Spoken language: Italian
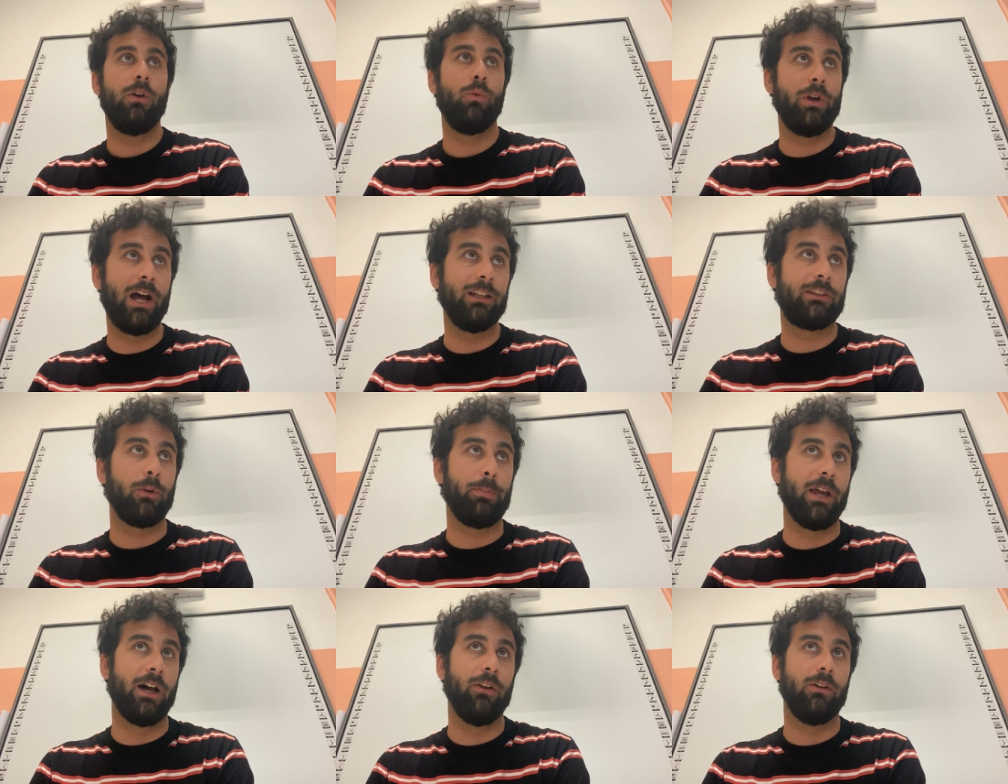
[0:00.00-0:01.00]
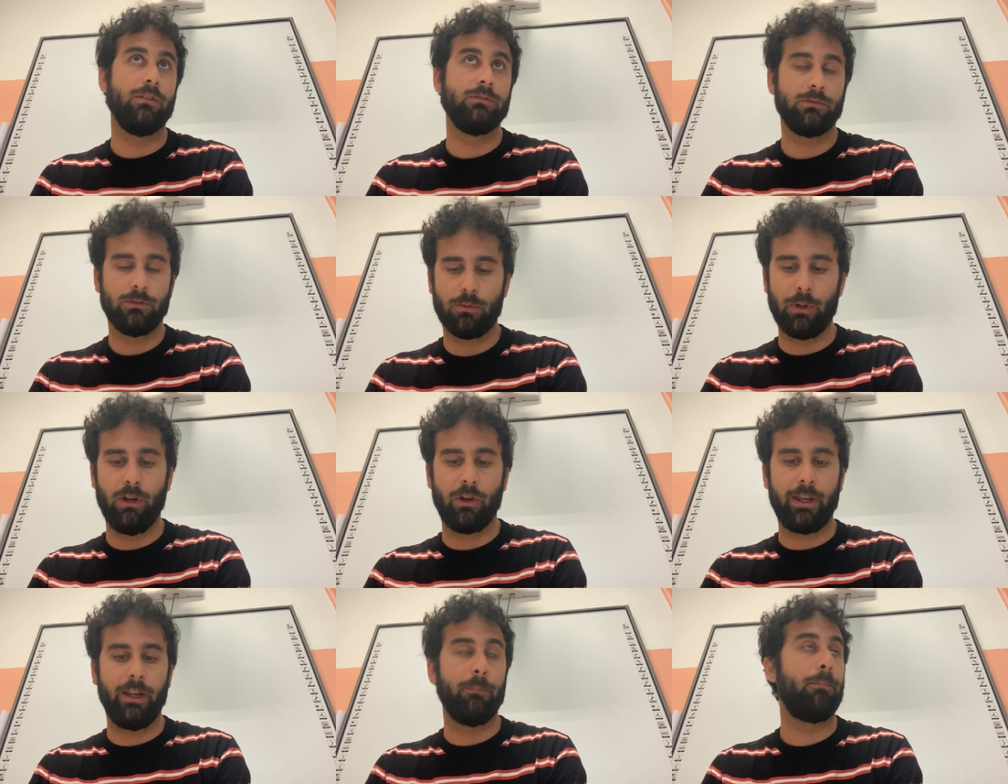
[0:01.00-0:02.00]
un altro piano, quello
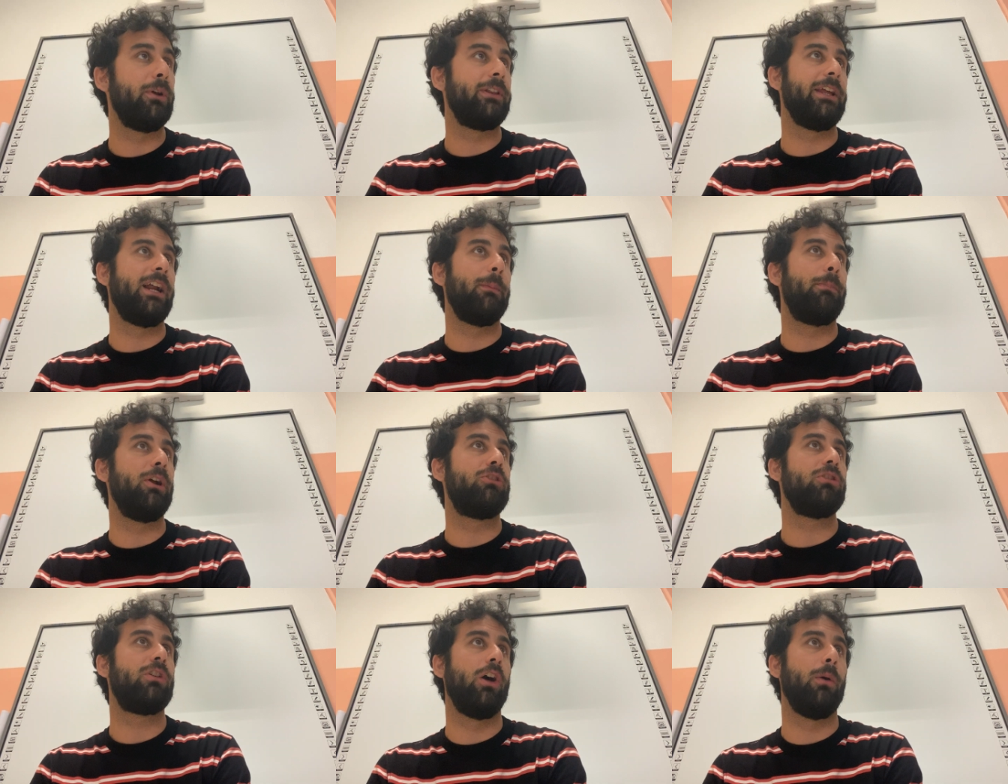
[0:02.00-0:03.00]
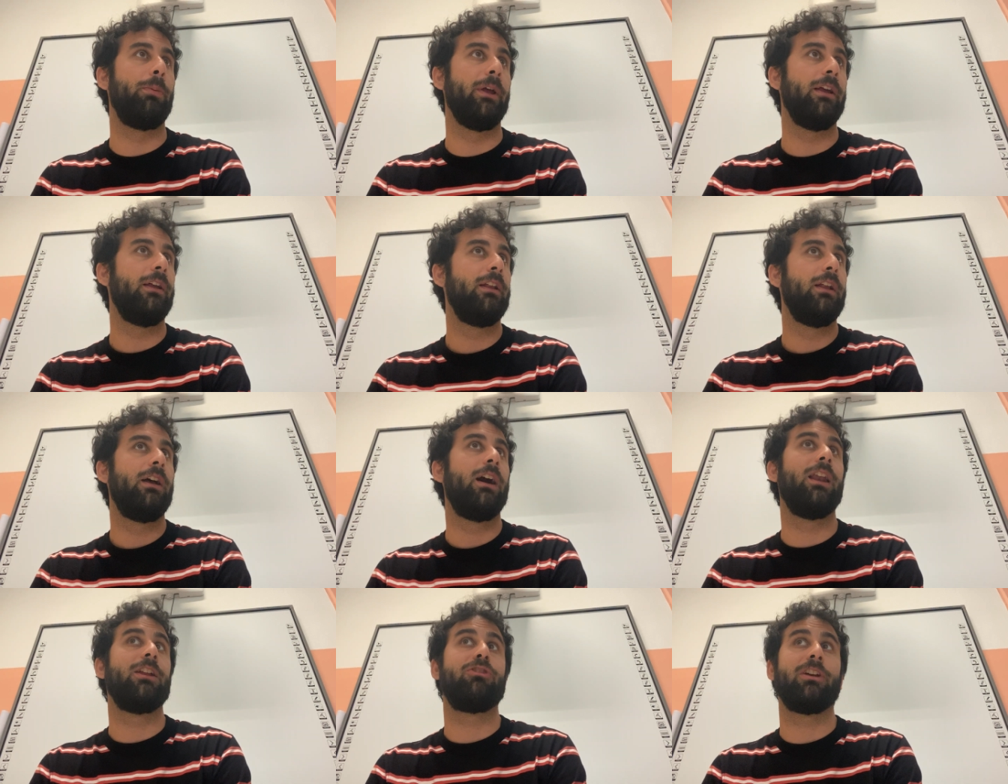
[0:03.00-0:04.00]
che porterà poi il ciclope
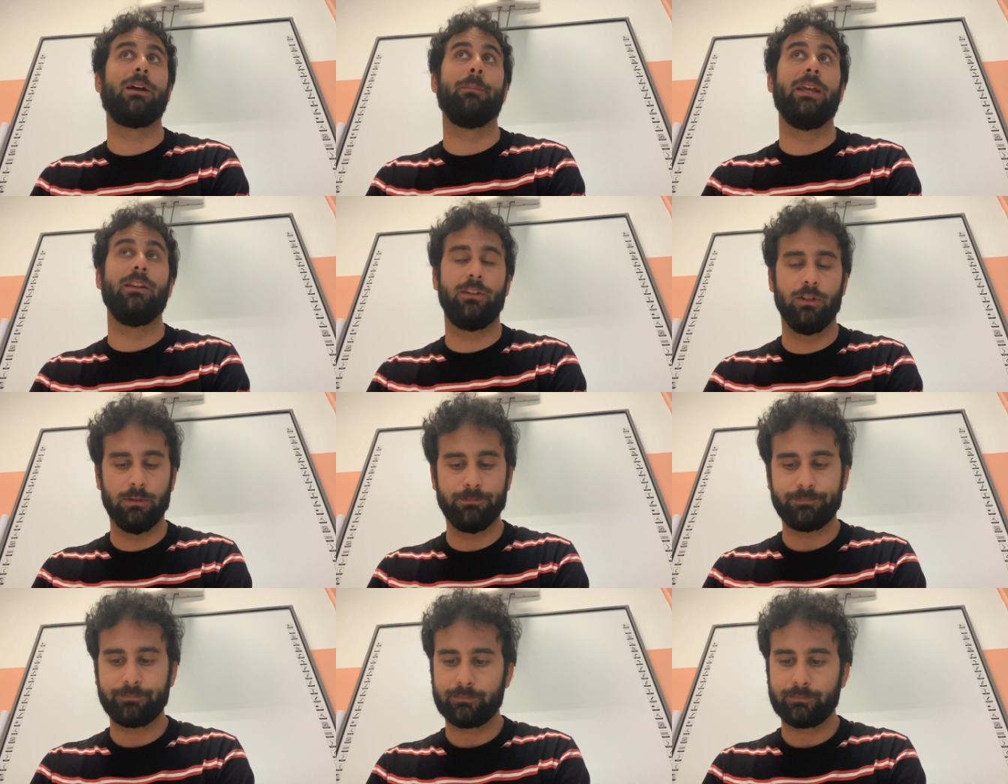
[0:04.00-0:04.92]
all'accecamento.